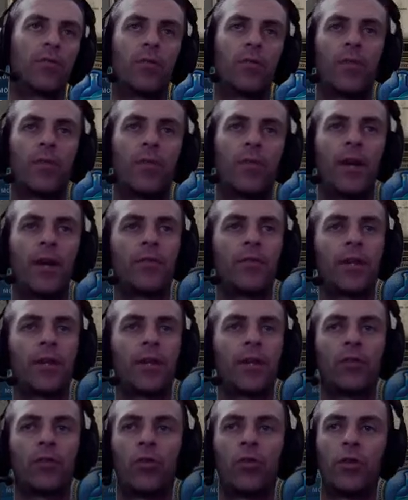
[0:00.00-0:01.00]
uma árvore
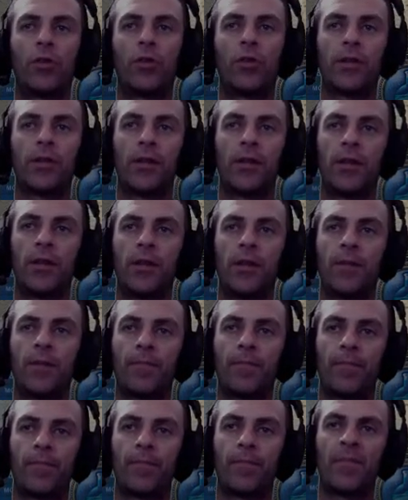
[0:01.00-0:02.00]
tecnológica aqui.
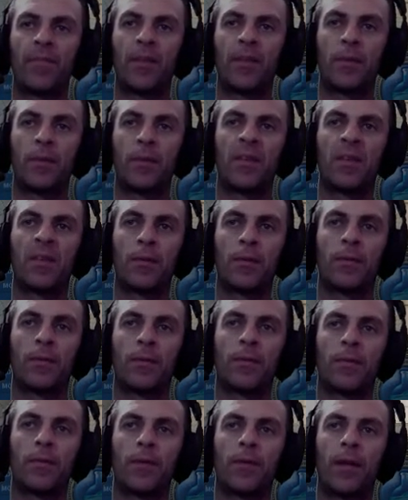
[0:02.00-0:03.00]

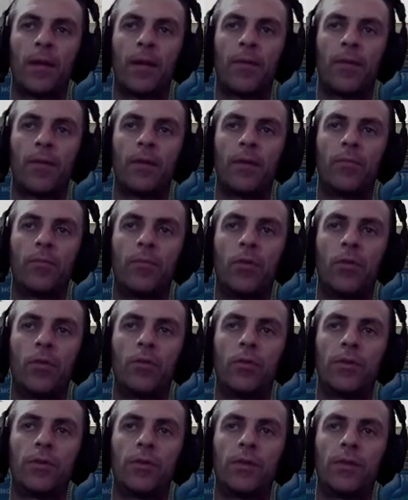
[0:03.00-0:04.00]
Trabalho
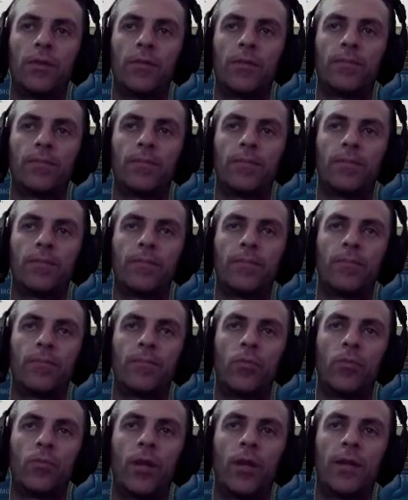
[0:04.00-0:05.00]
bronze,
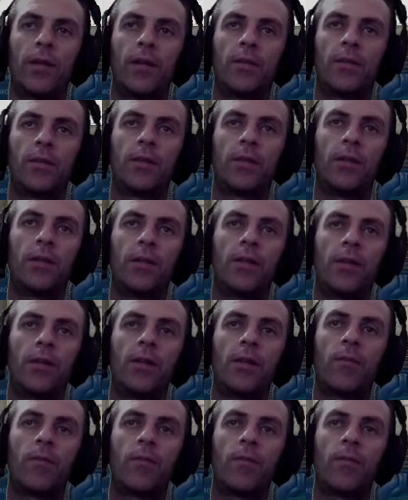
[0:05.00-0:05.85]
muralha antiga.